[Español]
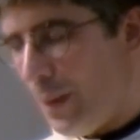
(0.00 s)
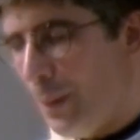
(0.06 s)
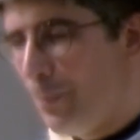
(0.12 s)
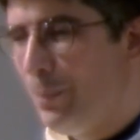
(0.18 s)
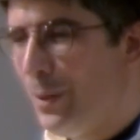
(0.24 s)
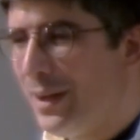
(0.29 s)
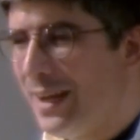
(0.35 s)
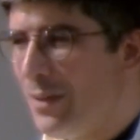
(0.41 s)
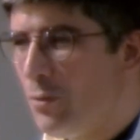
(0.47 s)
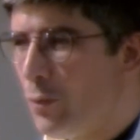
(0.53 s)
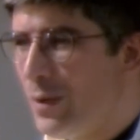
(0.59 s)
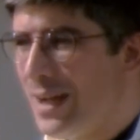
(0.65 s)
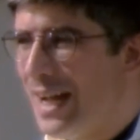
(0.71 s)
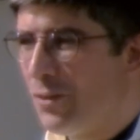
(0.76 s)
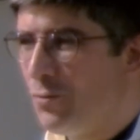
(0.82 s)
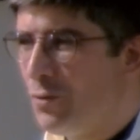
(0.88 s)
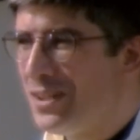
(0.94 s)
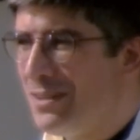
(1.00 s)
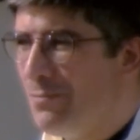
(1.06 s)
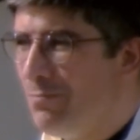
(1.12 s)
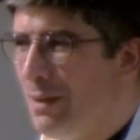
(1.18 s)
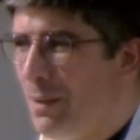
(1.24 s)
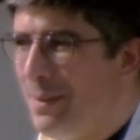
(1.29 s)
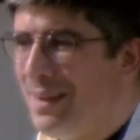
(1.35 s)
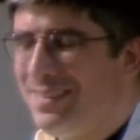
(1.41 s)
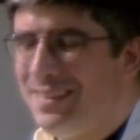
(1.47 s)
porque educar no es
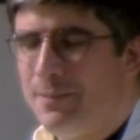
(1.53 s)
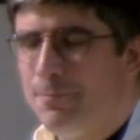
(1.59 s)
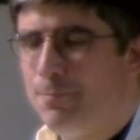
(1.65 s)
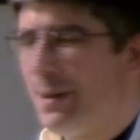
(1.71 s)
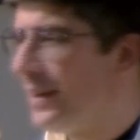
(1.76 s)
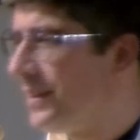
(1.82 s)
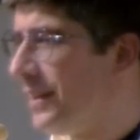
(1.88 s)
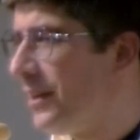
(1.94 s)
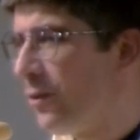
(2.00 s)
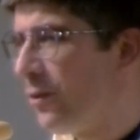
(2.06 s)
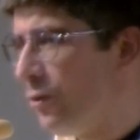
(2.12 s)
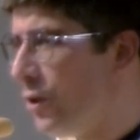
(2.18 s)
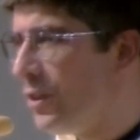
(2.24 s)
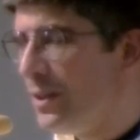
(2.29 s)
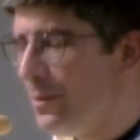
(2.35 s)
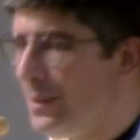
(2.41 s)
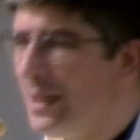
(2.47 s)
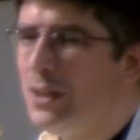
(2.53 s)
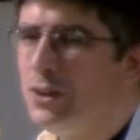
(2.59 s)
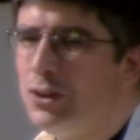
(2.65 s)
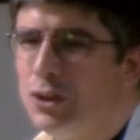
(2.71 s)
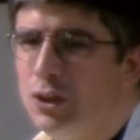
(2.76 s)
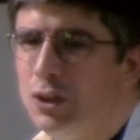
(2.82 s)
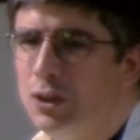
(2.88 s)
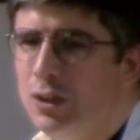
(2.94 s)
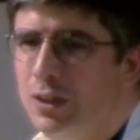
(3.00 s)
simplemente impartir
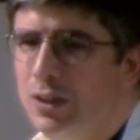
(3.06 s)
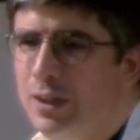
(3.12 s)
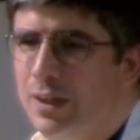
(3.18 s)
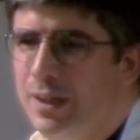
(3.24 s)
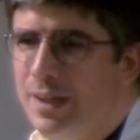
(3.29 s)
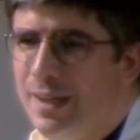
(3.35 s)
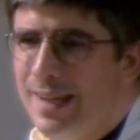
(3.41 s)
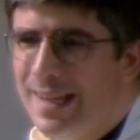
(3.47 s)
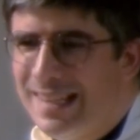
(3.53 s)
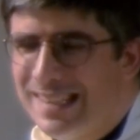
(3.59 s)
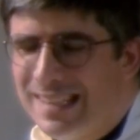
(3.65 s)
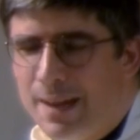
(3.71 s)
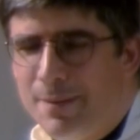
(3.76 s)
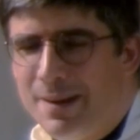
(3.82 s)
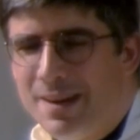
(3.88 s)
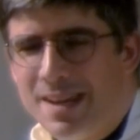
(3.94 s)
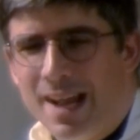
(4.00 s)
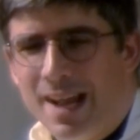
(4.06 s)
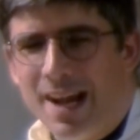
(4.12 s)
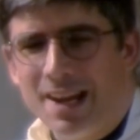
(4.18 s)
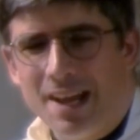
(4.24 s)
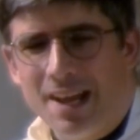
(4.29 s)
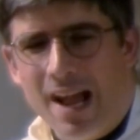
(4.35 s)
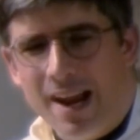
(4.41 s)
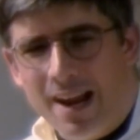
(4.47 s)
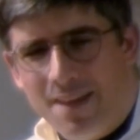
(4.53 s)
conocimiento, es saber
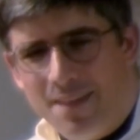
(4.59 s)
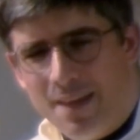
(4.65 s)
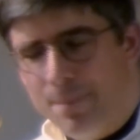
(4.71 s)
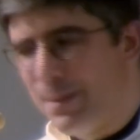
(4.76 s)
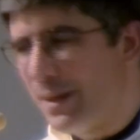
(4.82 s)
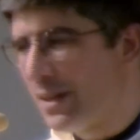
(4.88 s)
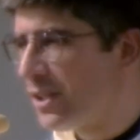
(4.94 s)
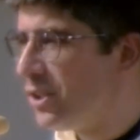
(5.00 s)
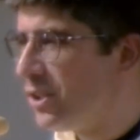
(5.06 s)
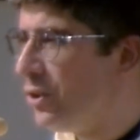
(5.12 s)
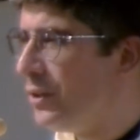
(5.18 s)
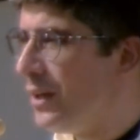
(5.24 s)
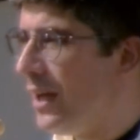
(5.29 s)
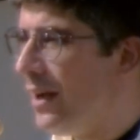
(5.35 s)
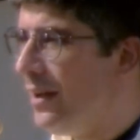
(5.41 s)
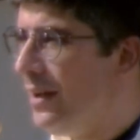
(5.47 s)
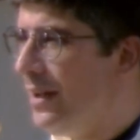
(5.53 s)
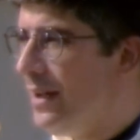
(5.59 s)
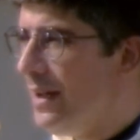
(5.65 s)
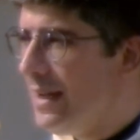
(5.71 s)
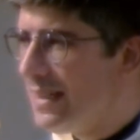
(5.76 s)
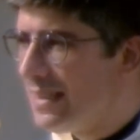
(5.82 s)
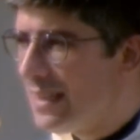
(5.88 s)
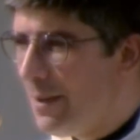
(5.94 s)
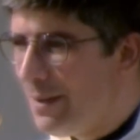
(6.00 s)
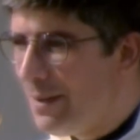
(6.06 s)
llegar a cada persona
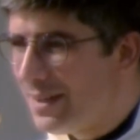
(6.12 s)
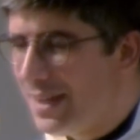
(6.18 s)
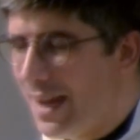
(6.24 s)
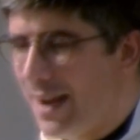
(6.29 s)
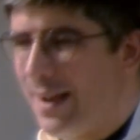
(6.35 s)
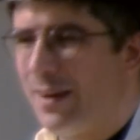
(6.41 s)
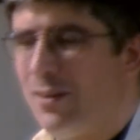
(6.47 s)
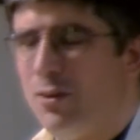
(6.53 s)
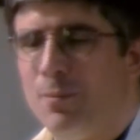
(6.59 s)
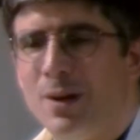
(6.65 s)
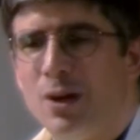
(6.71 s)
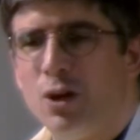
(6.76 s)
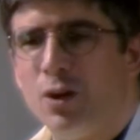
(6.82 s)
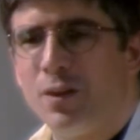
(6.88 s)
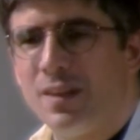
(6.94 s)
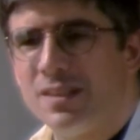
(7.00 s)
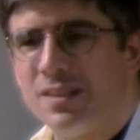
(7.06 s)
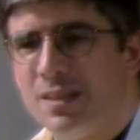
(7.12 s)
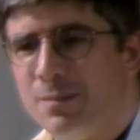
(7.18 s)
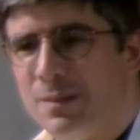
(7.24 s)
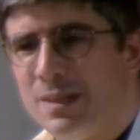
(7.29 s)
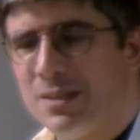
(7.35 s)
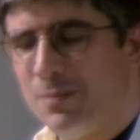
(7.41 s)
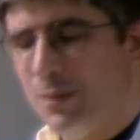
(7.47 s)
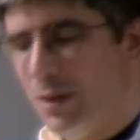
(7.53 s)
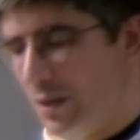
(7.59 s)
y saber sacar lo mejor de sí
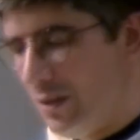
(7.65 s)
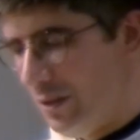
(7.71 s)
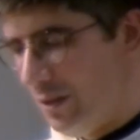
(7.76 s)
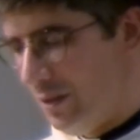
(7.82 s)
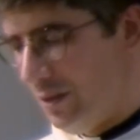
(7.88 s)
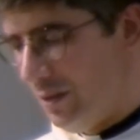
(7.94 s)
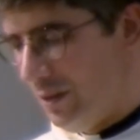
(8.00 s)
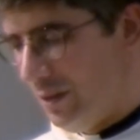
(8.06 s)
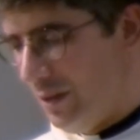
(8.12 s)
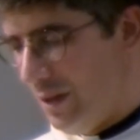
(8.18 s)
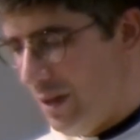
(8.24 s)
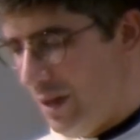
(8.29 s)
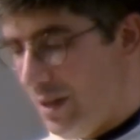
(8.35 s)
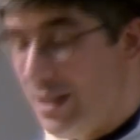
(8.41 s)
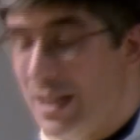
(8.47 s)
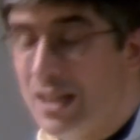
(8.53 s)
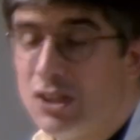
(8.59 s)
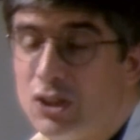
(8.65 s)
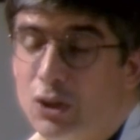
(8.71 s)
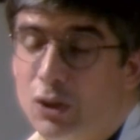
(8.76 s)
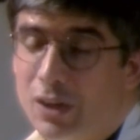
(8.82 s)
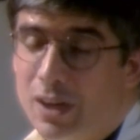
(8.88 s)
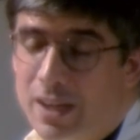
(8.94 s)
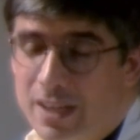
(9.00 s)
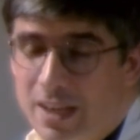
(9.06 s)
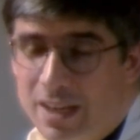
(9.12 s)
mismo. Y eso
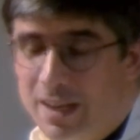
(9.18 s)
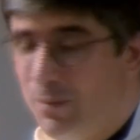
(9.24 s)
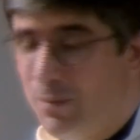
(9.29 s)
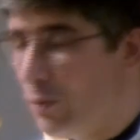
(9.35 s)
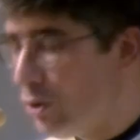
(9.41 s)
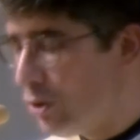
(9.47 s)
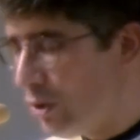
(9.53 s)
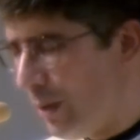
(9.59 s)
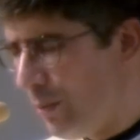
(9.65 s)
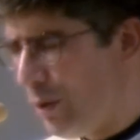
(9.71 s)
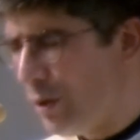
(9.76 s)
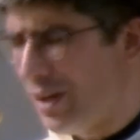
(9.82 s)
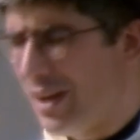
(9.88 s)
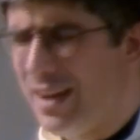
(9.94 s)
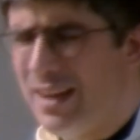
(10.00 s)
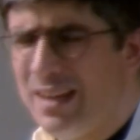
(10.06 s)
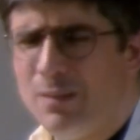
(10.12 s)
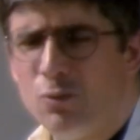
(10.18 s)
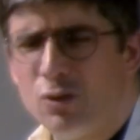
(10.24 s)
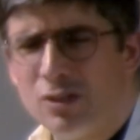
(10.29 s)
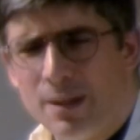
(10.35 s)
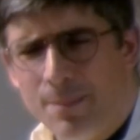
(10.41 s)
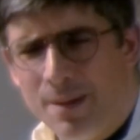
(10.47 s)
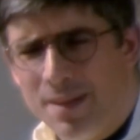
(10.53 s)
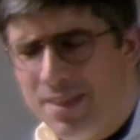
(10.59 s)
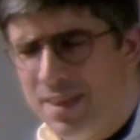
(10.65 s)
requiere mucho amor, requiere
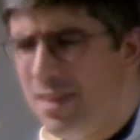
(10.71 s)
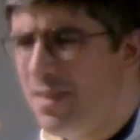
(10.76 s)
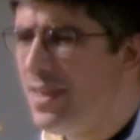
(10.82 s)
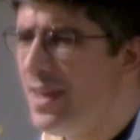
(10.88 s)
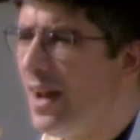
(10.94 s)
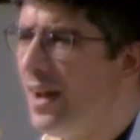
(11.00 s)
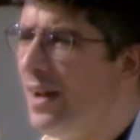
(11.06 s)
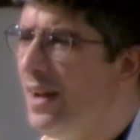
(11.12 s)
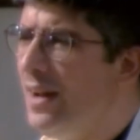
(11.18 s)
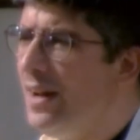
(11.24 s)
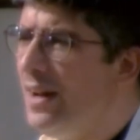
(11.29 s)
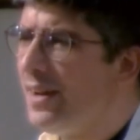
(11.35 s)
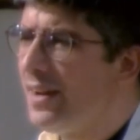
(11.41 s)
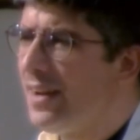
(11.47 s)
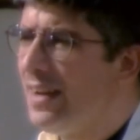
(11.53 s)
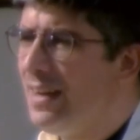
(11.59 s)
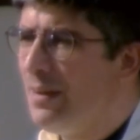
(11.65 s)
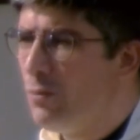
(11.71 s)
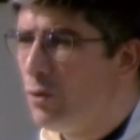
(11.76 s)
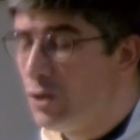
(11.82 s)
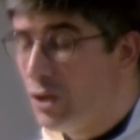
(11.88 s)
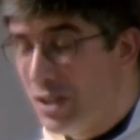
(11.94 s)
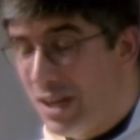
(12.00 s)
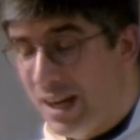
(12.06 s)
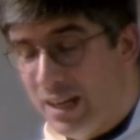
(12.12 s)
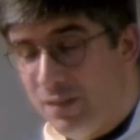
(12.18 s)
mucha paciencia, requiere
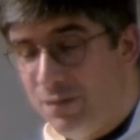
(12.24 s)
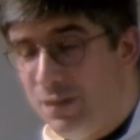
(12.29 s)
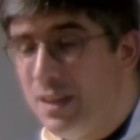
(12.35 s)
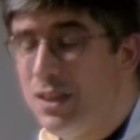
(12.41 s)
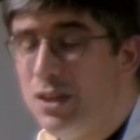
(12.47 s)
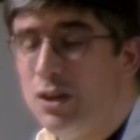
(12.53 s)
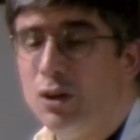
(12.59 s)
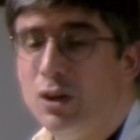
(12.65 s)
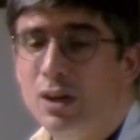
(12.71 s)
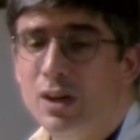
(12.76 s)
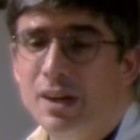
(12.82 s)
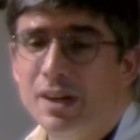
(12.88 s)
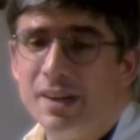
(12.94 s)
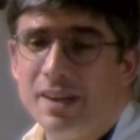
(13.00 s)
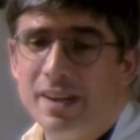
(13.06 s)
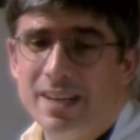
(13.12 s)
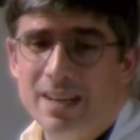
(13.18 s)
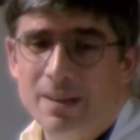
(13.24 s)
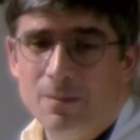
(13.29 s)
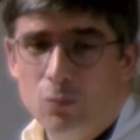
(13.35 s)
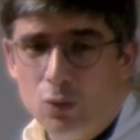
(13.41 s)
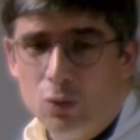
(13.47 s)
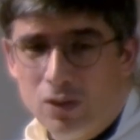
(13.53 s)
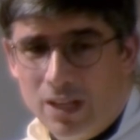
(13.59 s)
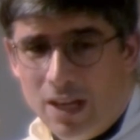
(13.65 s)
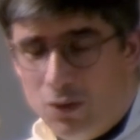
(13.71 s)
mucho sacrificio, requiere
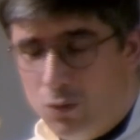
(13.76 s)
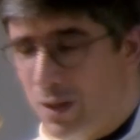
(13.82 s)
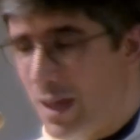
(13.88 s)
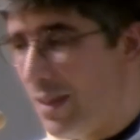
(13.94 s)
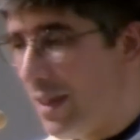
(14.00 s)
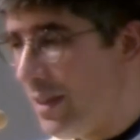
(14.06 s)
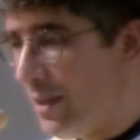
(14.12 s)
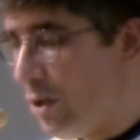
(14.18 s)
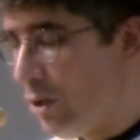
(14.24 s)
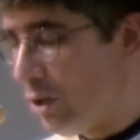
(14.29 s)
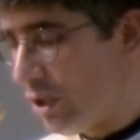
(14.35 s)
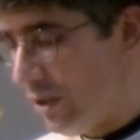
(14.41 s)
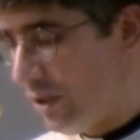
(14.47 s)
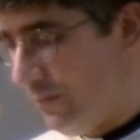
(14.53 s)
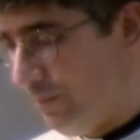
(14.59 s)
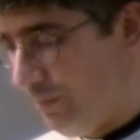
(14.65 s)
mucha ayuda de Dios.